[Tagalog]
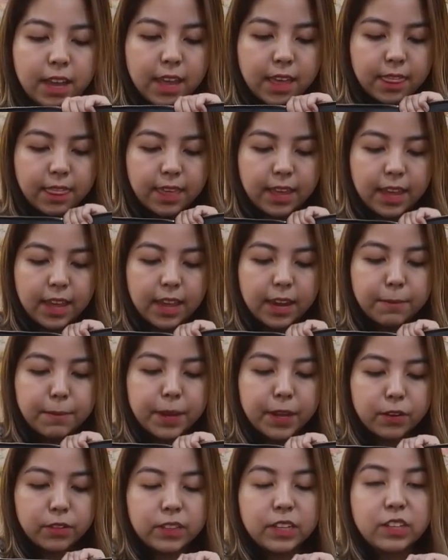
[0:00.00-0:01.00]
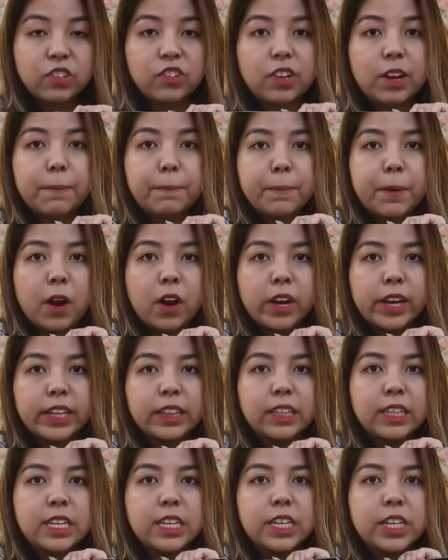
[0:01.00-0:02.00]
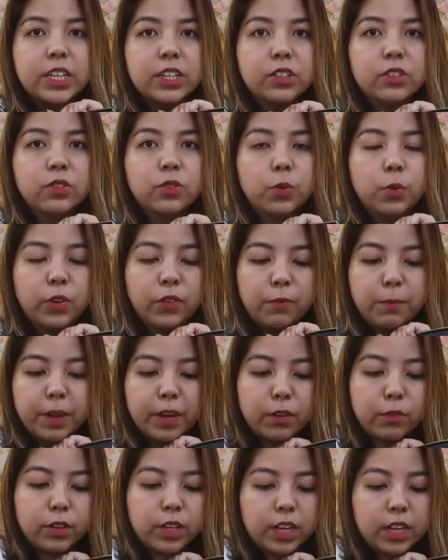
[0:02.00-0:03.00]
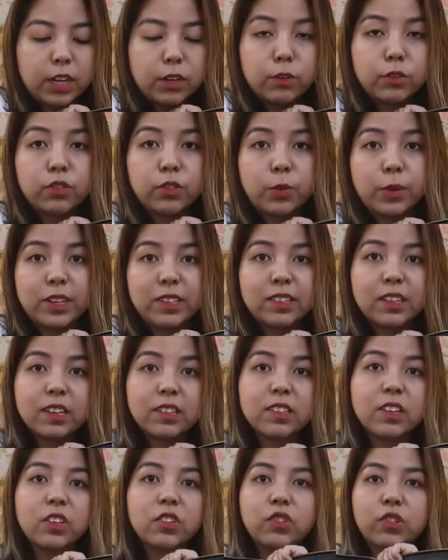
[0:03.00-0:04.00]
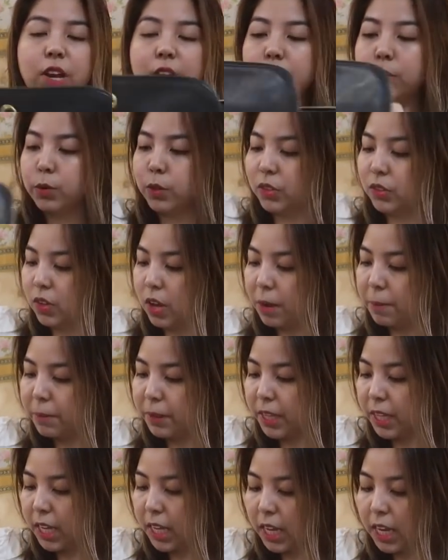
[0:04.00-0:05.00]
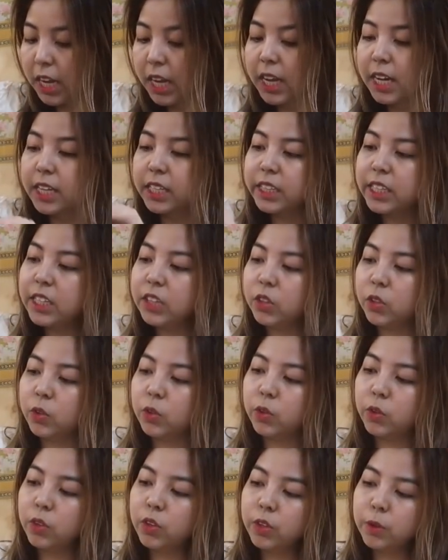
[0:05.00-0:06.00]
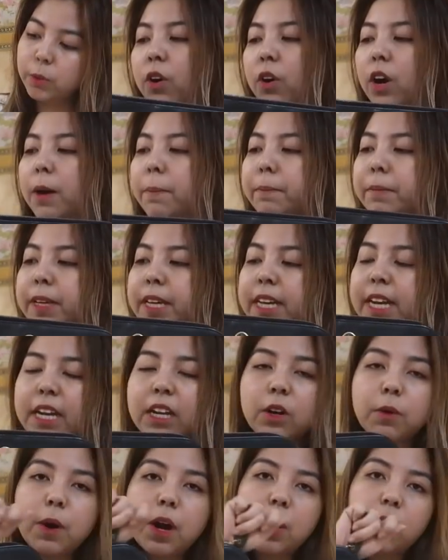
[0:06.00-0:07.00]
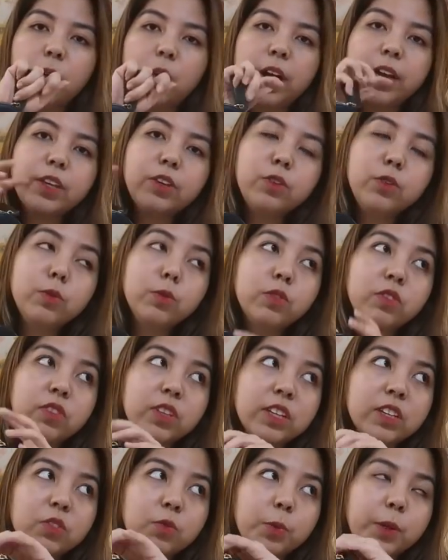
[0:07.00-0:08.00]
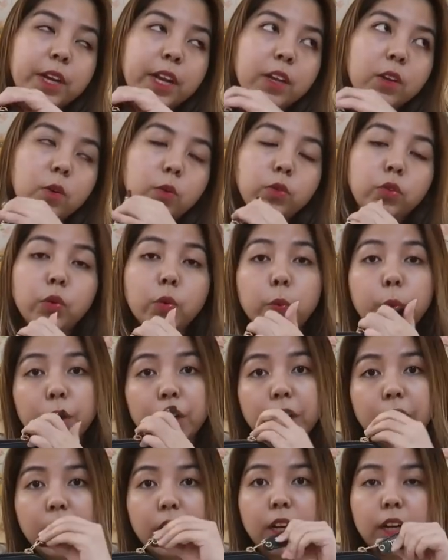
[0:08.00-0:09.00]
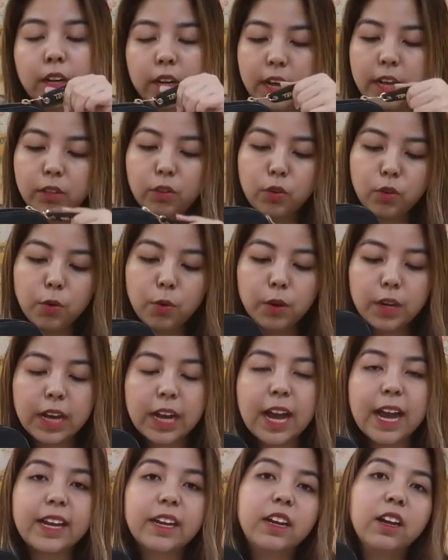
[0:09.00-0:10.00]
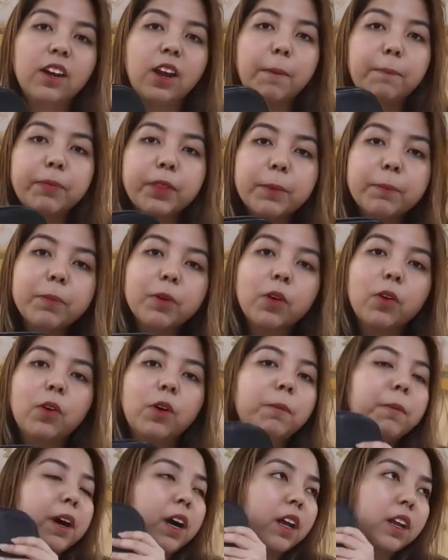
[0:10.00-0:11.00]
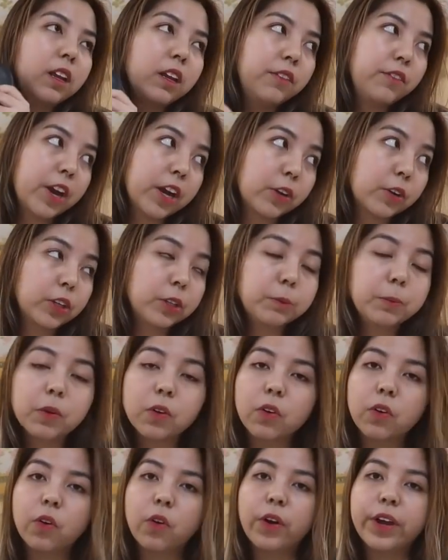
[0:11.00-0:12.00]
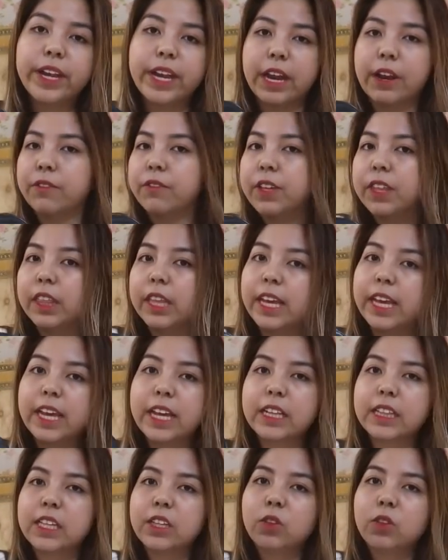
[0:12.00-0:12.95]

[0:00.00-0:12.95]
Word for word: And then, meron din siyang pocket here. So, if meron ka lang gustong isaksak dyan or something, dito. But, um, ginagawa ko, I use this when I go to work. Ito yung lagay ng laptop ko, mga record book ko, and everything.